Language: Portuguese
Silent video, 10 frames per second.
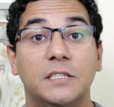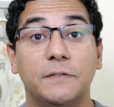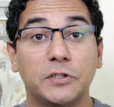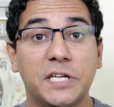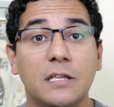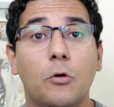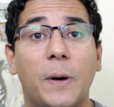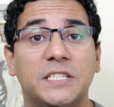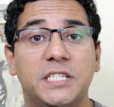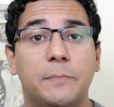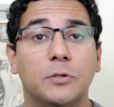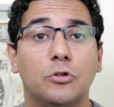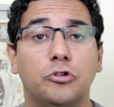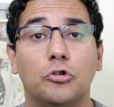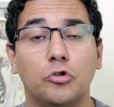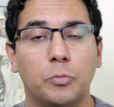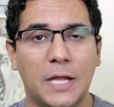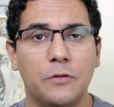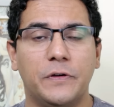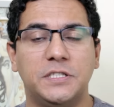Se você ainda não participa do nosso grupo
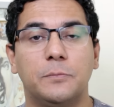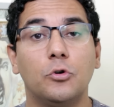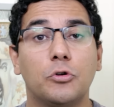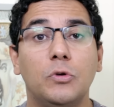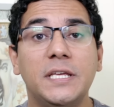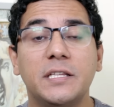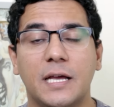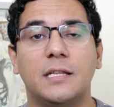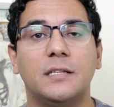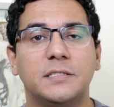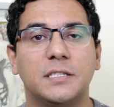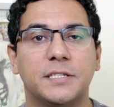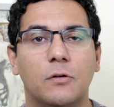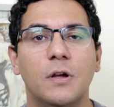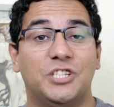lá no Facebook, o link está aí na descrição.